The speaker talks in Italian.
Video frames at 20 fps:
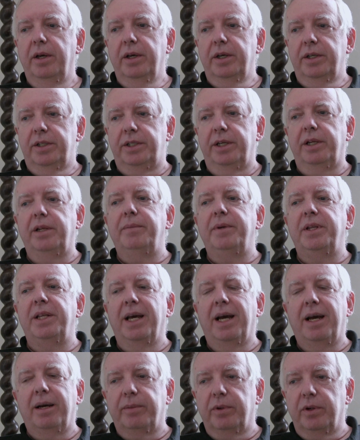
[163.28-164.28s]
Se
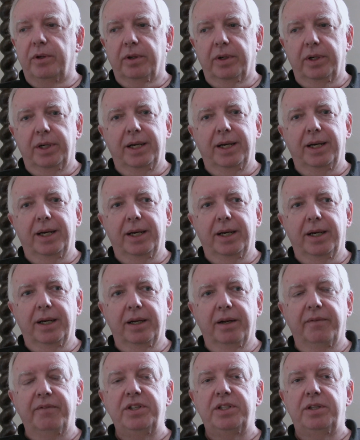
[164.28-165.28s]
eliminiamo la,
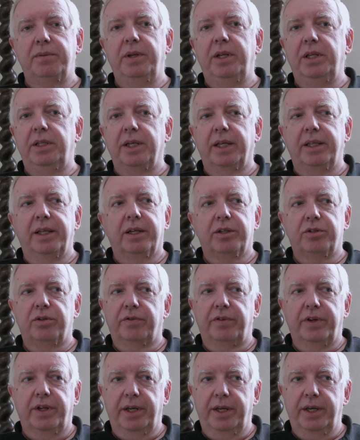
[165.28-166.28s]
la visibilità della
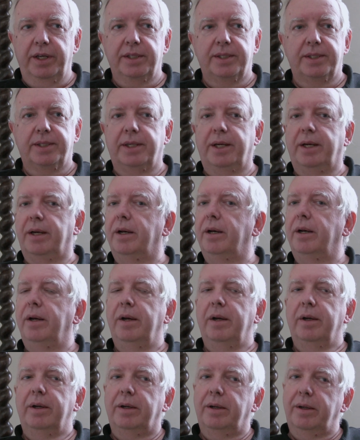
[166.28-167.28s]
sofferenza,
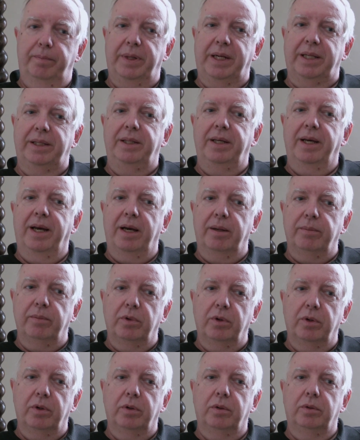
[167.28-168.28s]

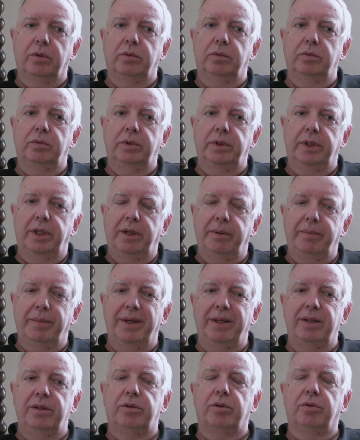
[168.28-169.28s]
perdiamo un
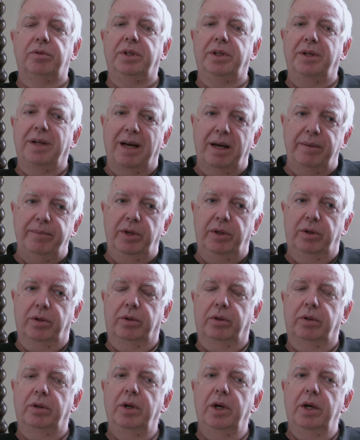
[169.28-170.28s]
elemento
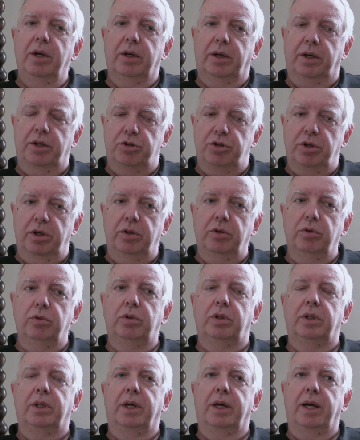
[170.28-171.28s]
dinamico che ci
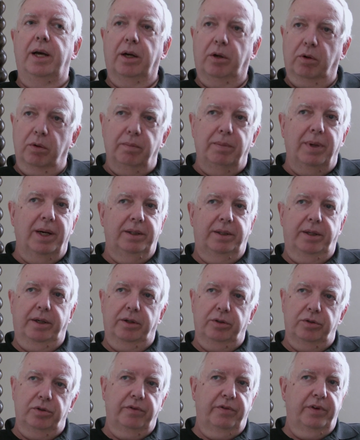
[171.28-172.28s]
aiuta a combattere
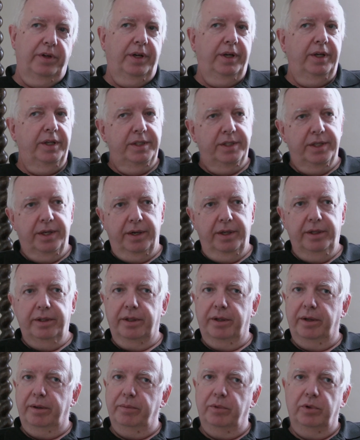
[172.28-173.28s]
la sofferenza e a
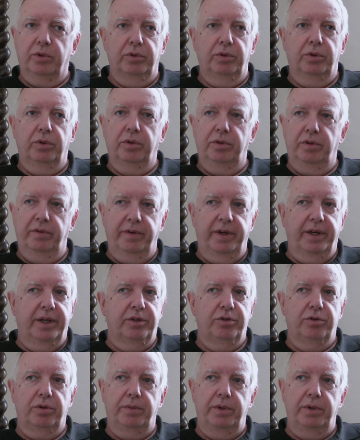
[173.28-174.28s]
rendere il mondo diverso e